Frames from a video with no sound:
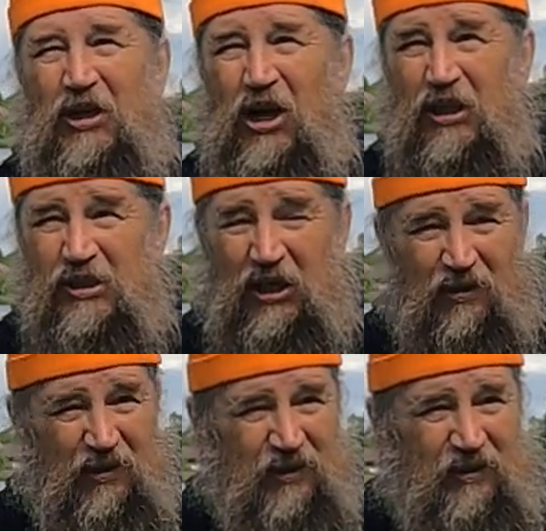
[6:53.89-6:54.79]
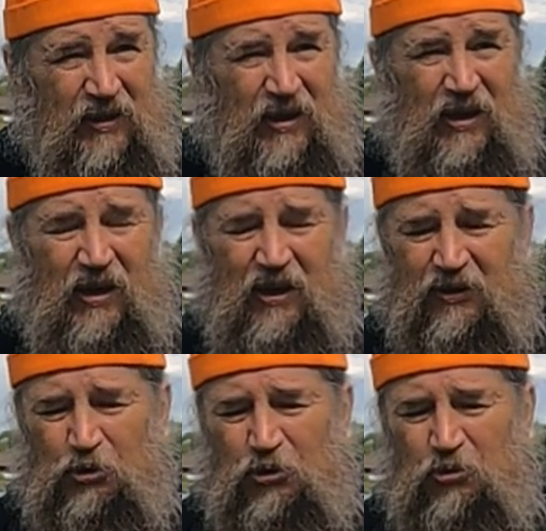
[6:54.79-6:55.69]
И они оставили
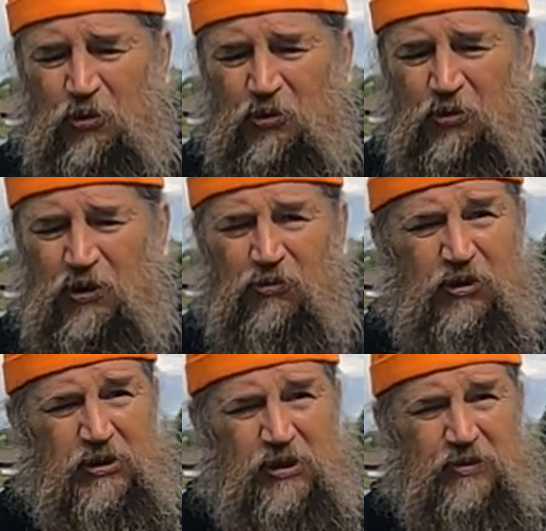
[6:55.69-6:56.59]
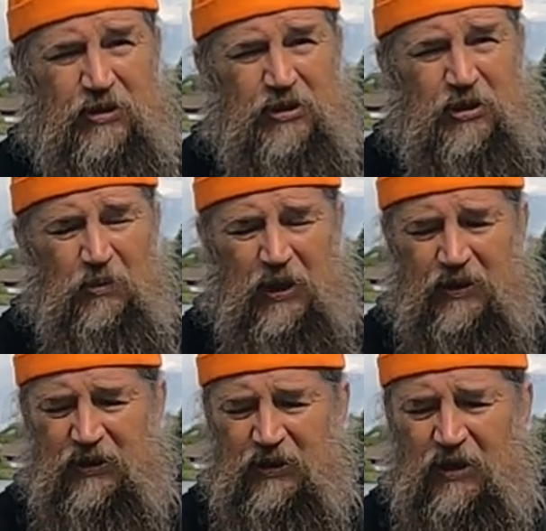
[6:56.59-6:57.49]
эту икону у него здесь, в Нижнем
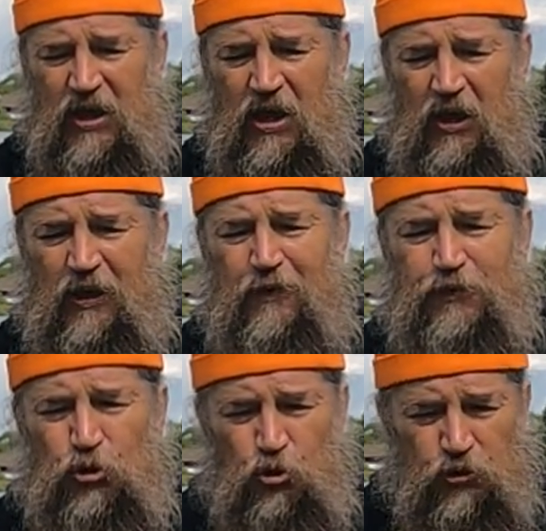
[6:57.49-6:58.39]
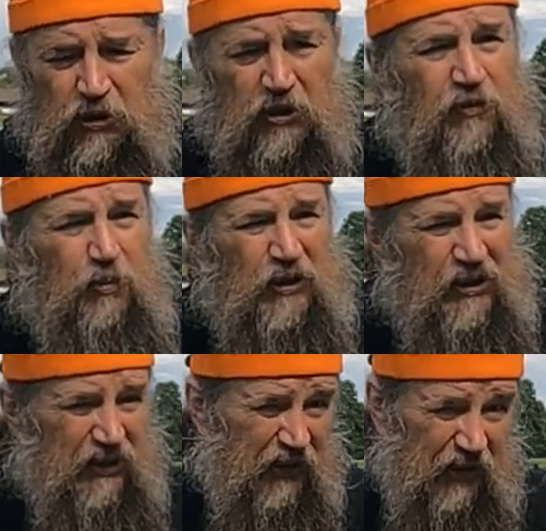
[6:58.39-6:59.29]
Ландихе, и в Суздале, в
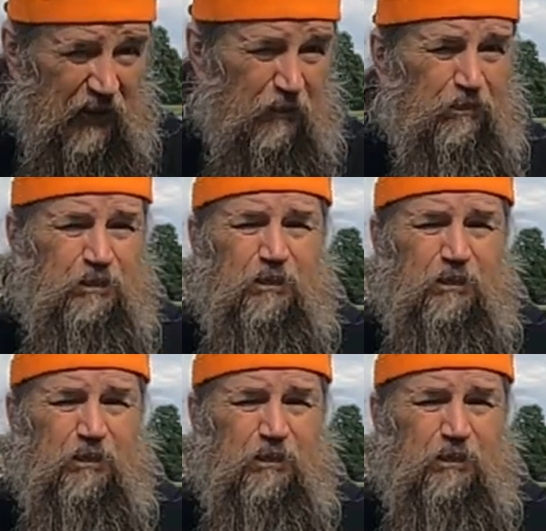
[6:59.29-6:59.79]
монастыре,